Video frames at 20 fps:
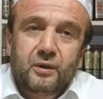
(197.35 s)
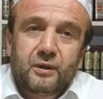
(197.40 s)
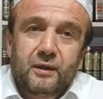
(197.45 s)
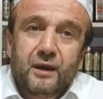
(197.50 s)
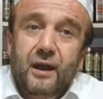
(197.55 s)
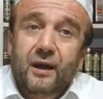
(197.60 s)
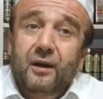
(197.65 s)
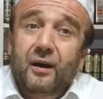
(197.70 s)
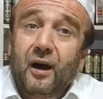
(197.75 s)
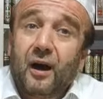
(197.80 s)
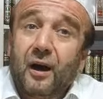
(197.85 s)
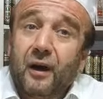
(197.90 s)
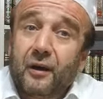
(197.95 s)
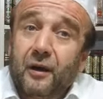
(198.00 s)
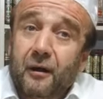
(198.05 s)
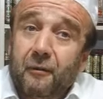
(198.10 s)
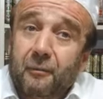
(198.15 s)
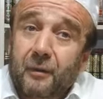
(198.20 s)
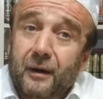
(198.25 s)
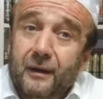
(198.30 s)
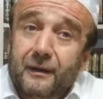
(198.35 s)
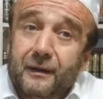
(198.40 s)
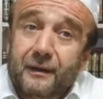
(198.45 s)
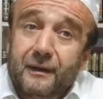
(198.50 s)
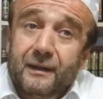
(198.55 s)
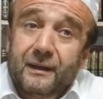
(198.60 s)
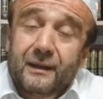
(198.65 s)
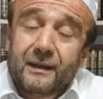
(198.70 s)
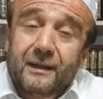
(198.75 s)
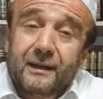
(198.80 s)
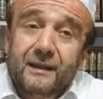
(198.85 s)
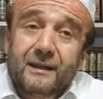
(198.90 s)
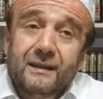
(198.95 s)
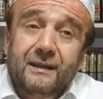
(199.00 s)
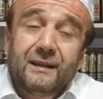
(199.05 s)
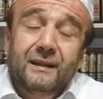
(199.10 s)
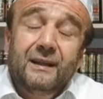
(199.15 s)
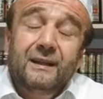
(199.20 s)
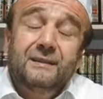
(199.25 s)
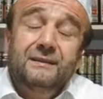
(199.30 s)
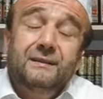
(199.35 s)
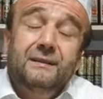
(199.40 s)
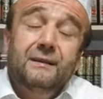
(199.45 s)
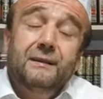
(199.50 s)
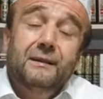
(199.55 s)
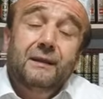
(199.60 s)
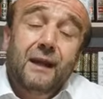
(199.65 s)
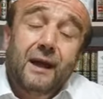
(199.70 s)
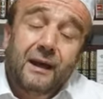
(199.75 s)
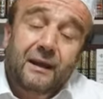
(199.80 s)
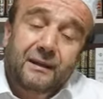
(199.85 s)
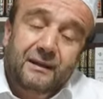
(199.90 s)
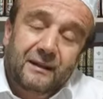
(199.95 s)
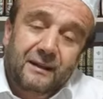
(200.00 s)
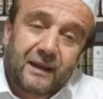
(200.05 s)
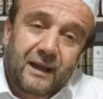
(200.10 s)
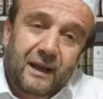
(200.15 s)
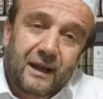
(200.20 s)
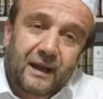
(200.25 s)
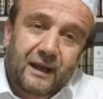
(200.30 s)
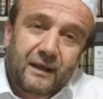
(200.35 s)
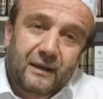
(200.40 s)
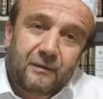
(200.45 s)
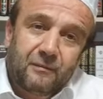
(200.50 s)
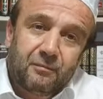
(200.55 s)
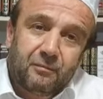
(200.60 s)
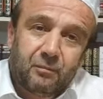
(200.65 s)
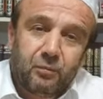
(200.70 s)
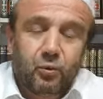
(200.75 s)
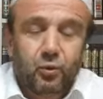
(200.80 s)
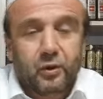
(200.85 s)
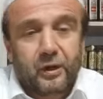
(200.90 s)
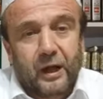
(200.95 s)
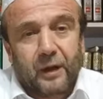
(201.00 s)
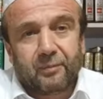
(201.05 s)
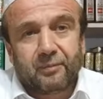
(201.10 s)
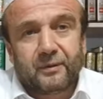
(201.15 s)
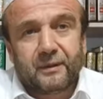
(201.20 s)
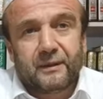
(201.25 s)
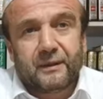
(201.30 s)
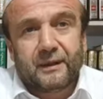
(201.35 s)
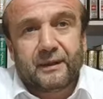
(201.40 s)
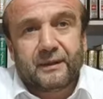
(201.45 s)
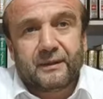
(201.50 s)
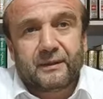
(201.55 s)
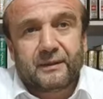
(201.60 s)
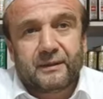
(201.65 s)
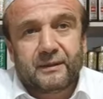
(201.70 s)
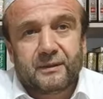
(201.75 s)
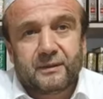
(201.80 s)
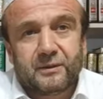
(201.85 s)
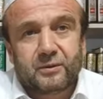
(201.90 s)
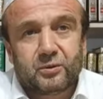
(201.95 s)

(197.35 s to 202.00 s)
ne kahraman desinler diye bunu yaptındır.